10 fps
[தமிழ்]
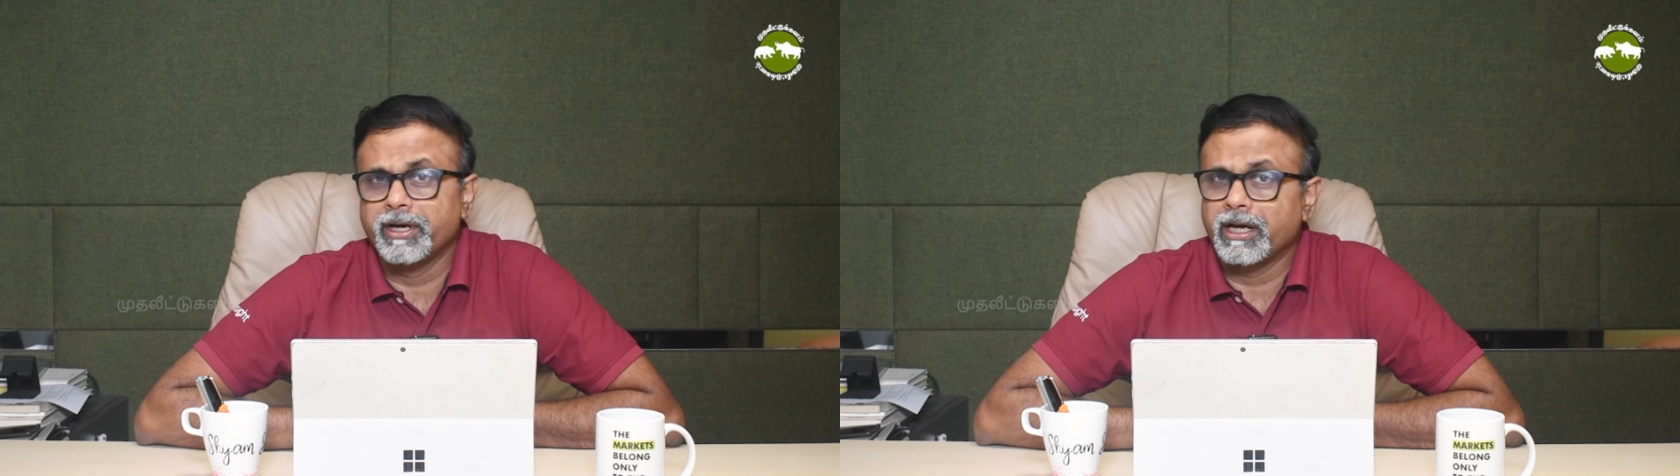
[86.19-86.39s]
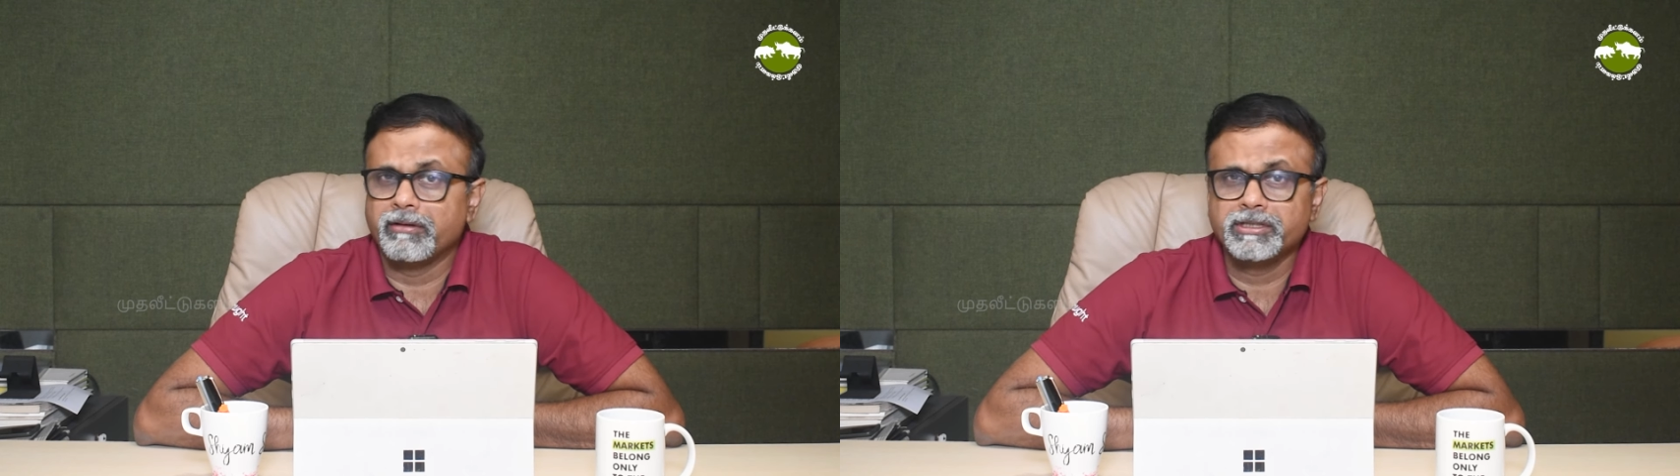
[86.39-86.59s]

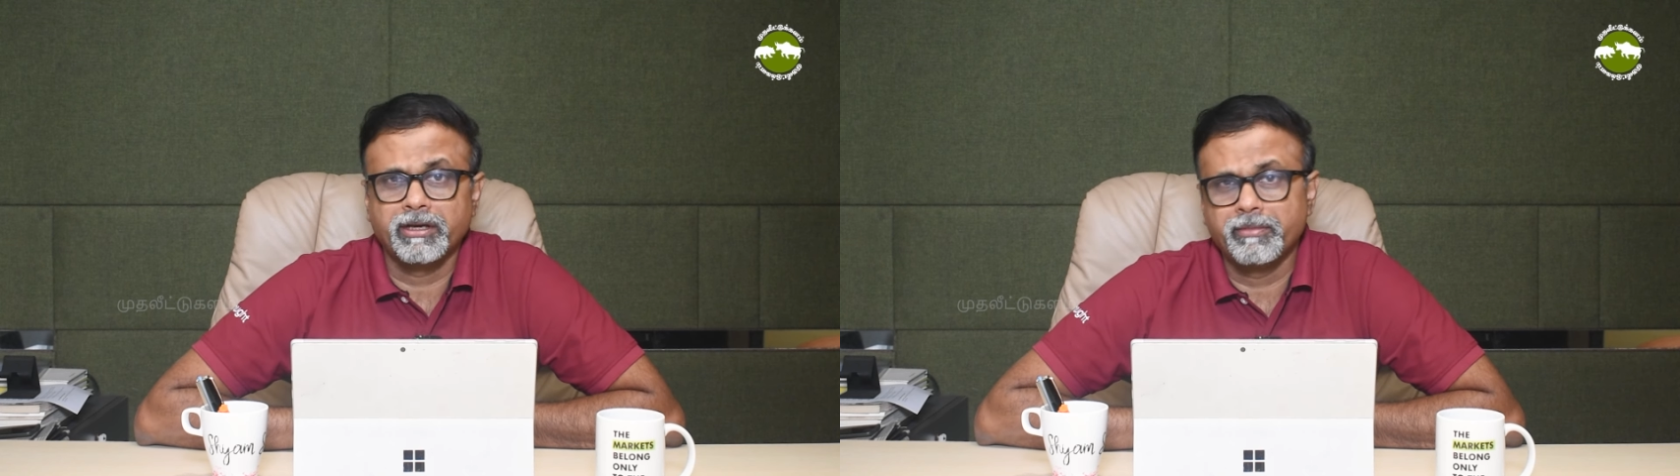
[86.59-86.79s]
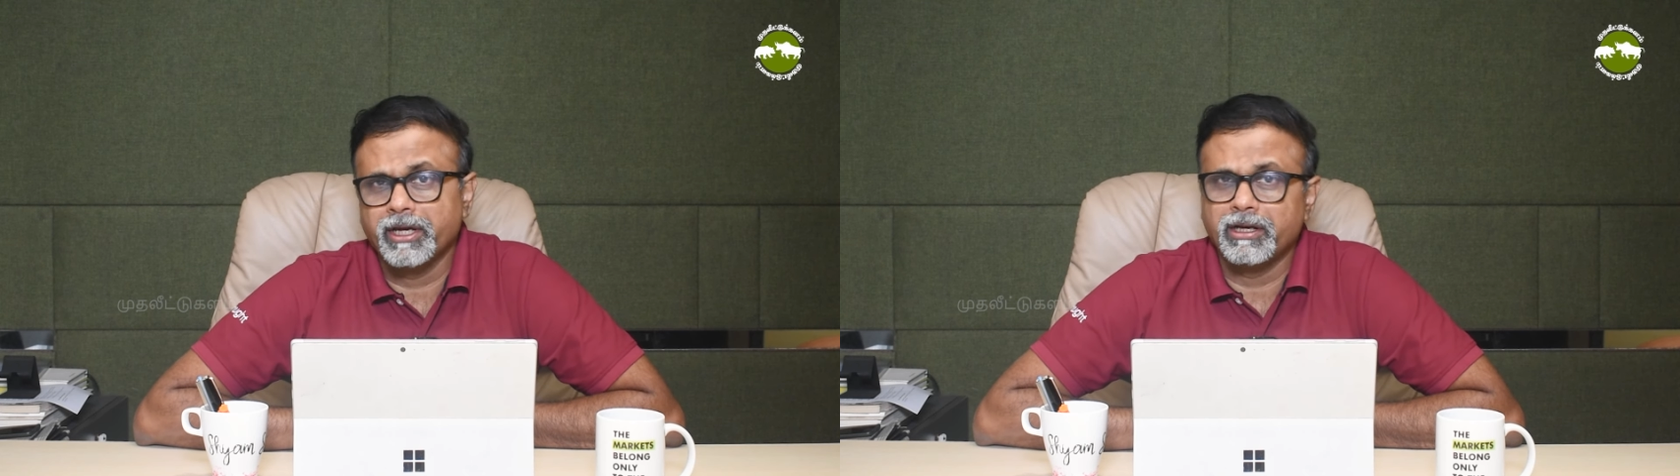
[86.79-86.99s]
வேண்டிய
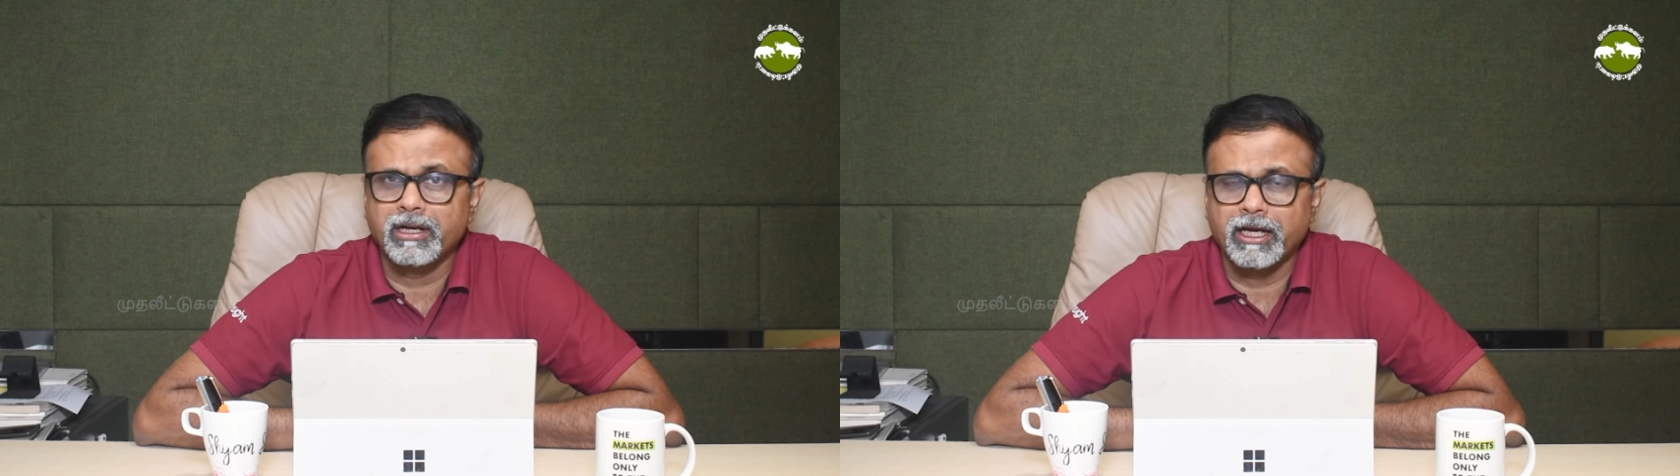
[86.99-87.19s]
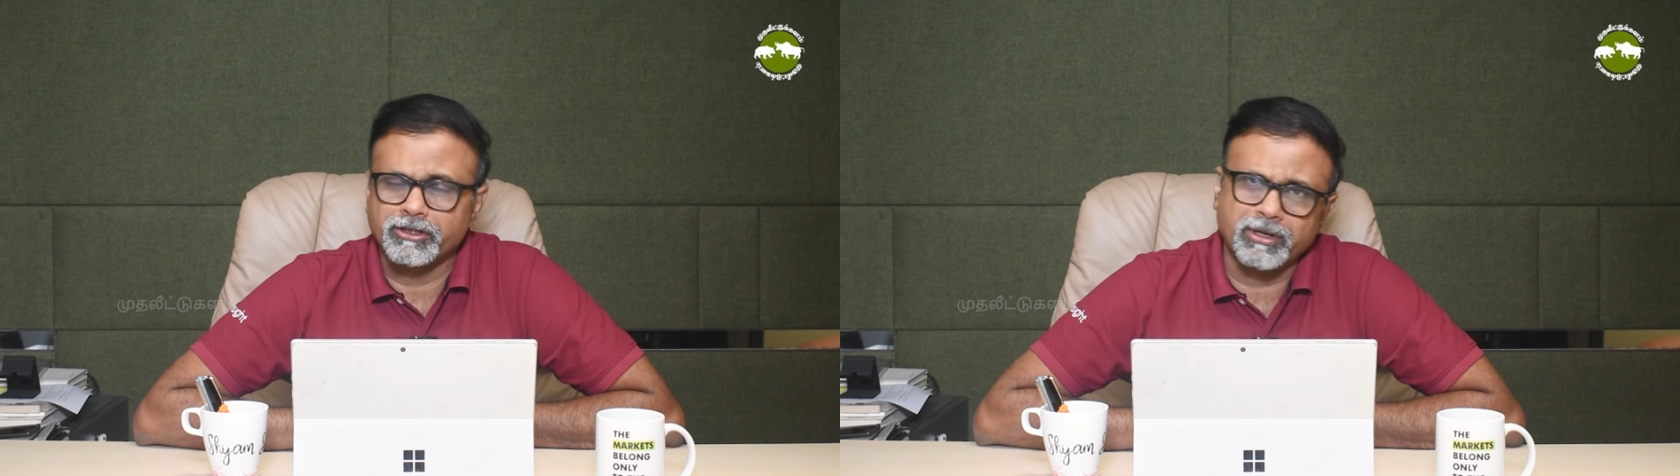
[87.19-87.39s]
அவசியமே
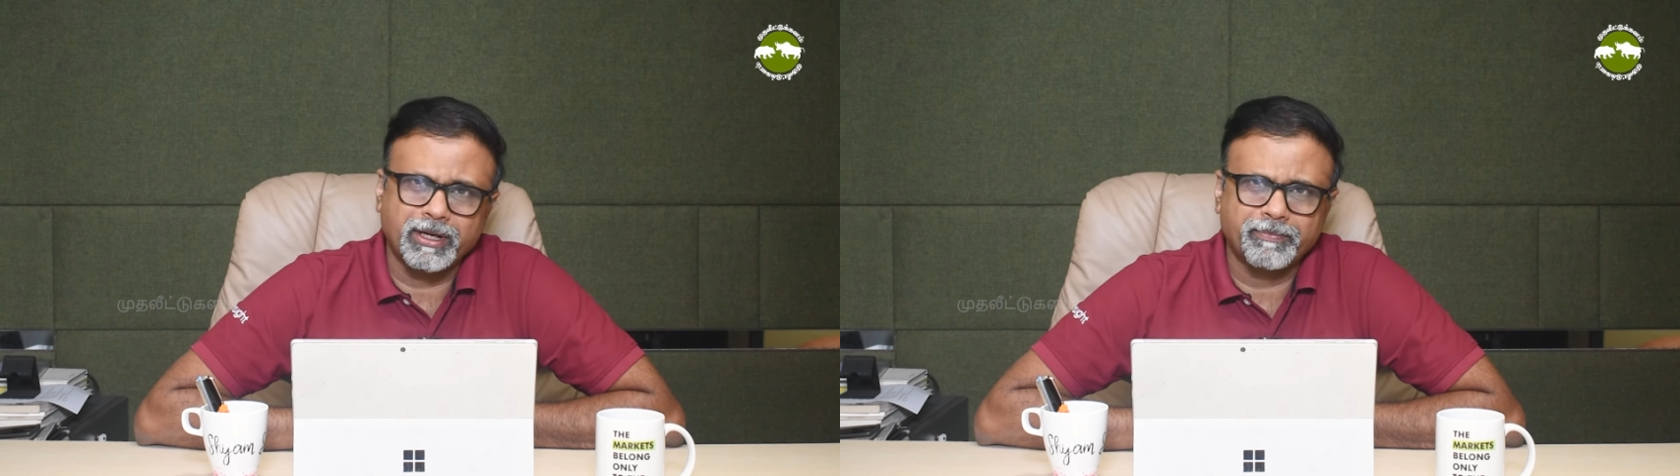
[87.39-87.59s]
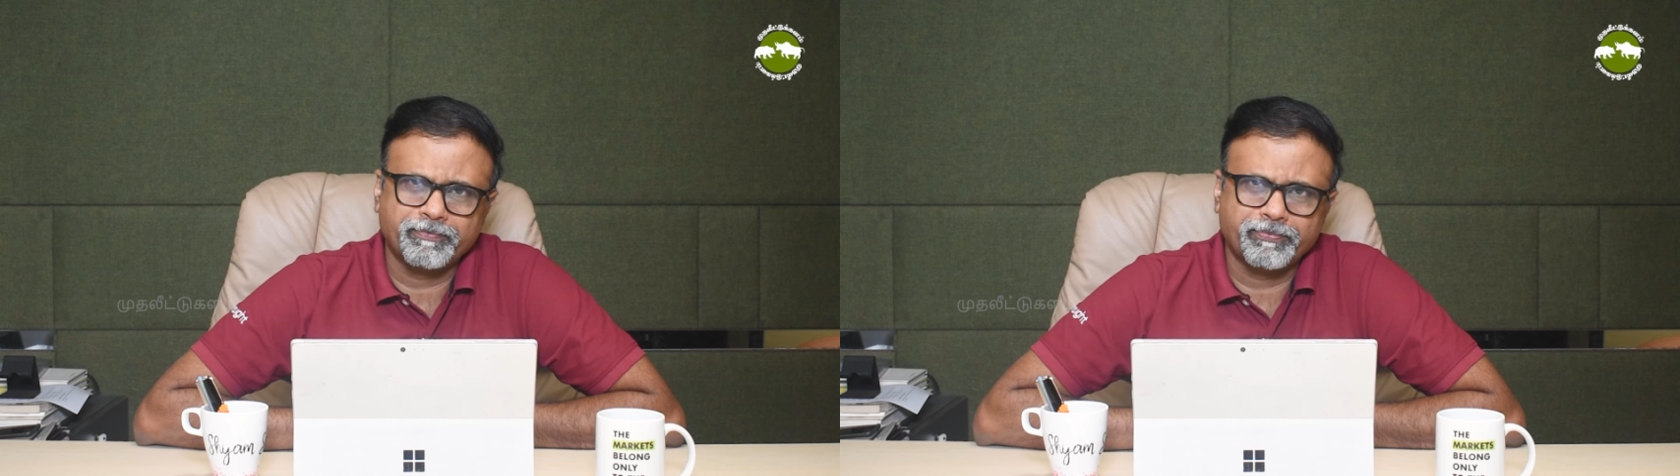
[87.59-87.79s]
இல்லை ஆக்சுவலாக